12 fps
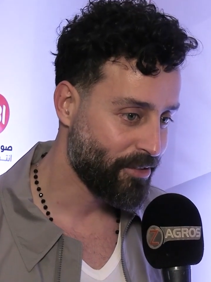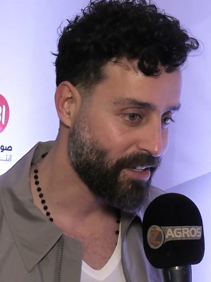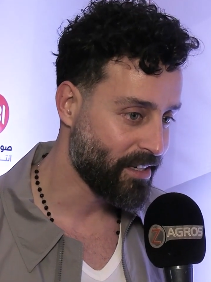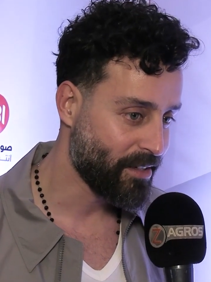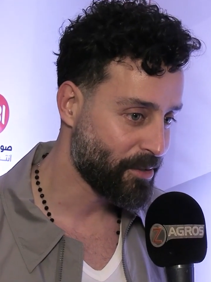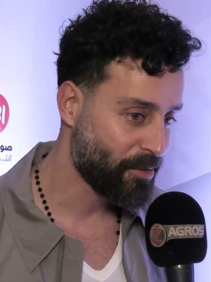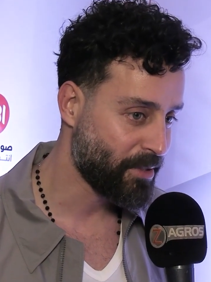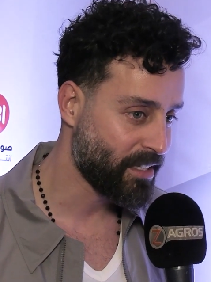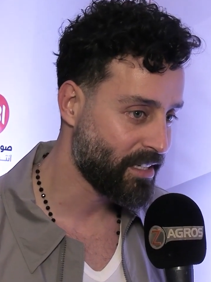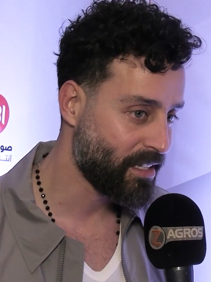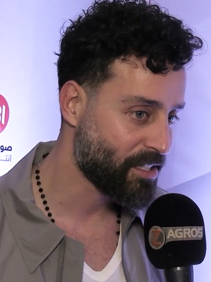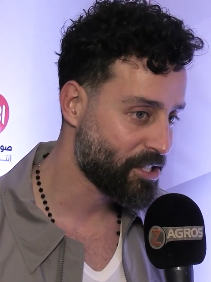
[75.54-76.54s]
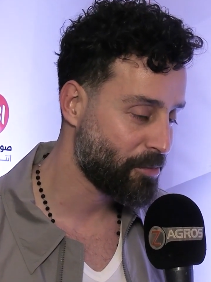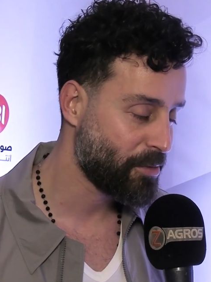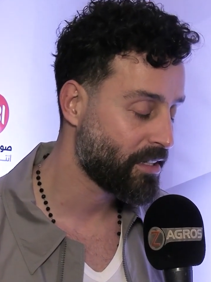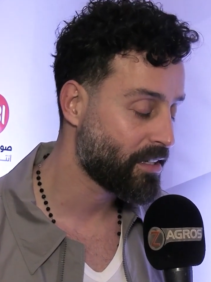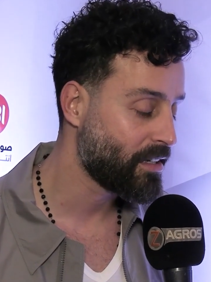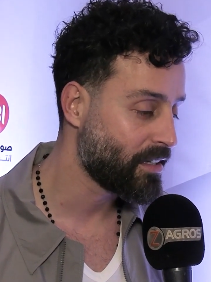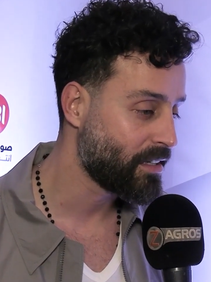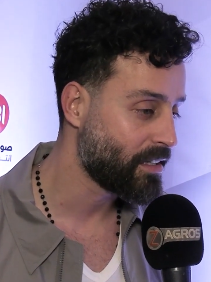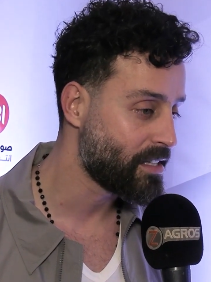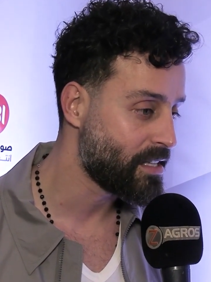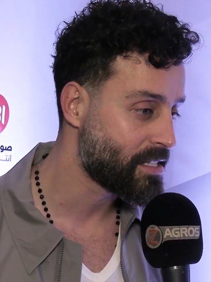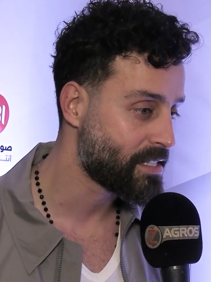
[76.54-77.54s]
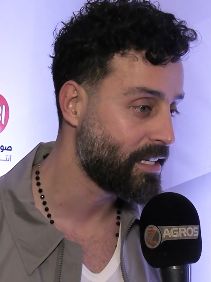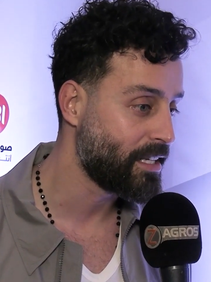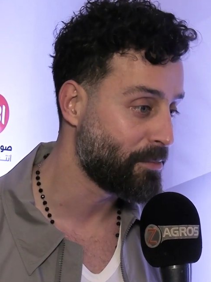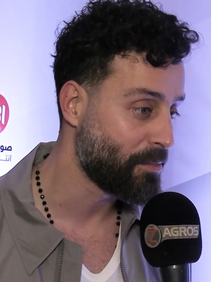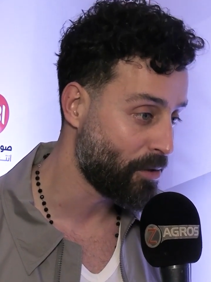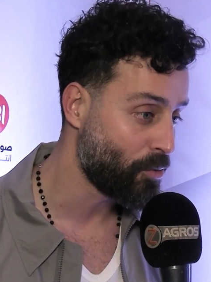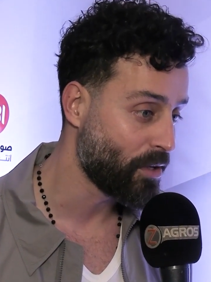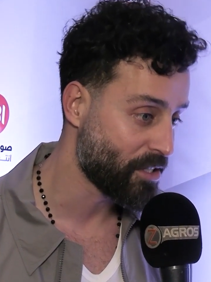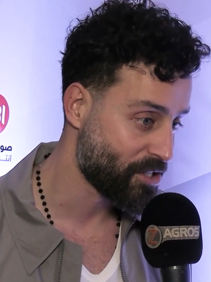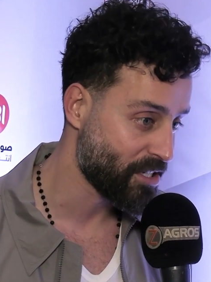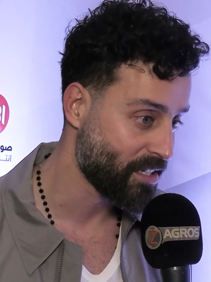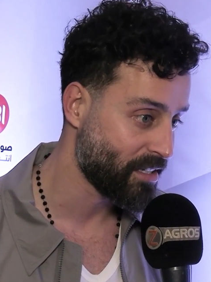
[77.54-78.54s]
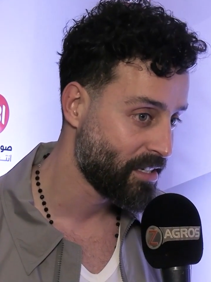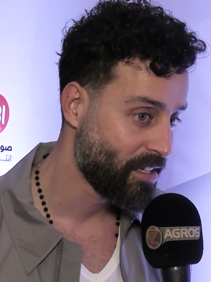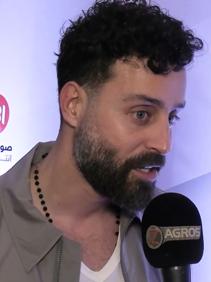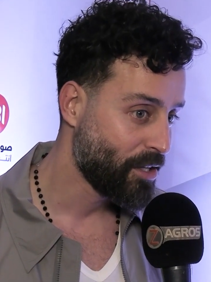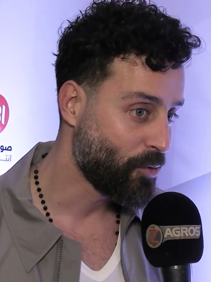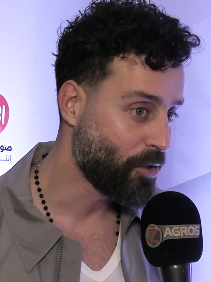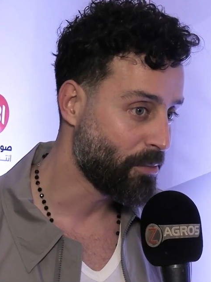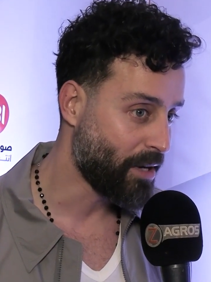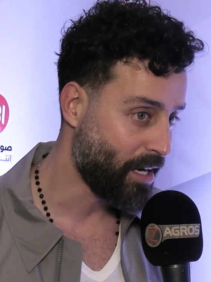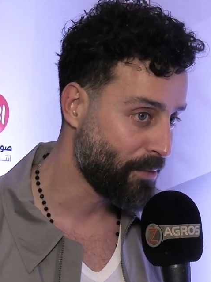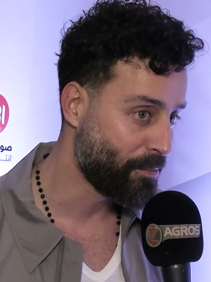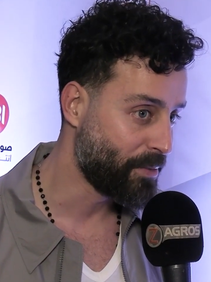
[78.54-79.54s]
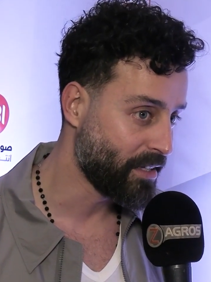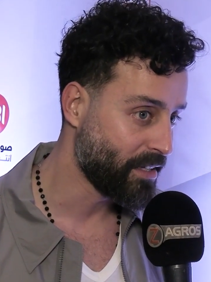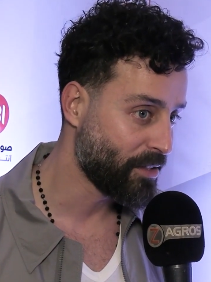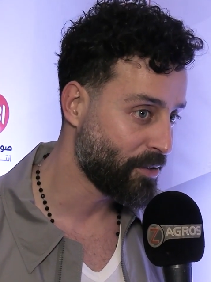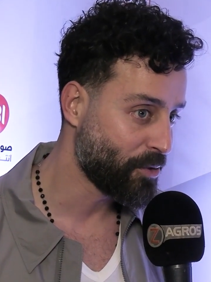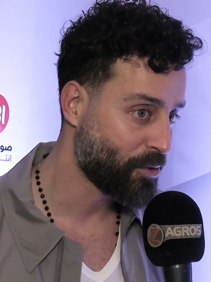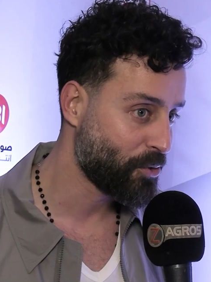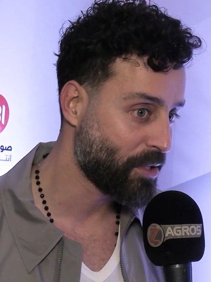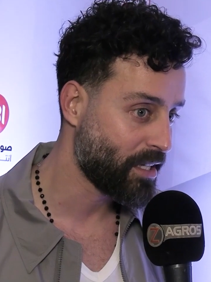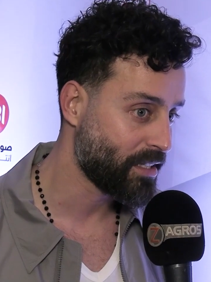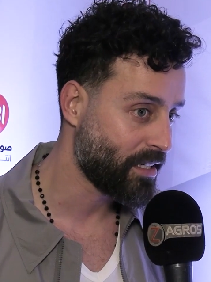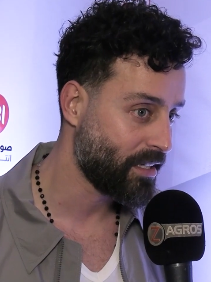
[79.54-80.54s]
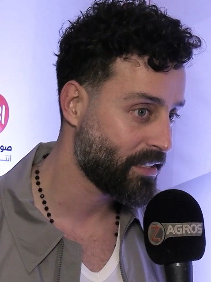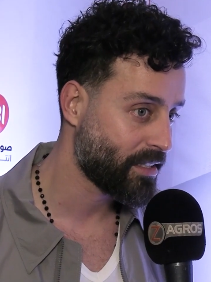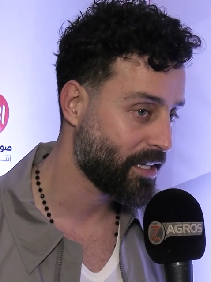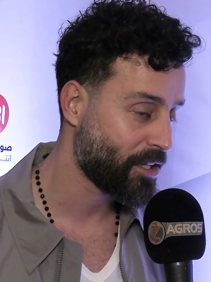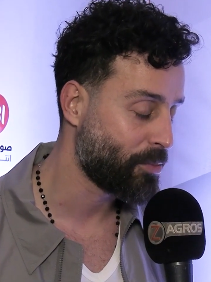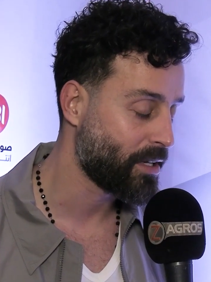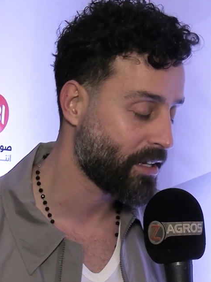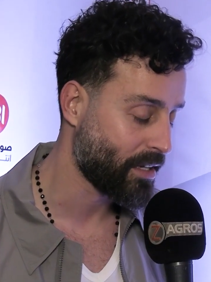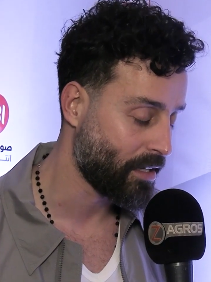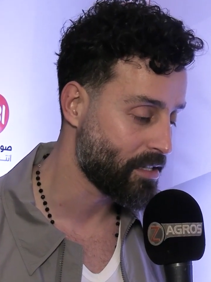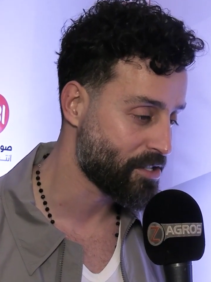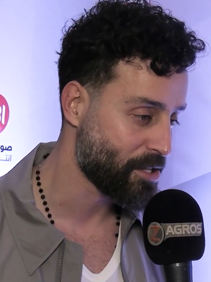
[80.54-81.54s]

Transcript: فبتمنى للشعب العراقي السلام أول شيء والمحبة ويكون هذا العيد خير وبركة على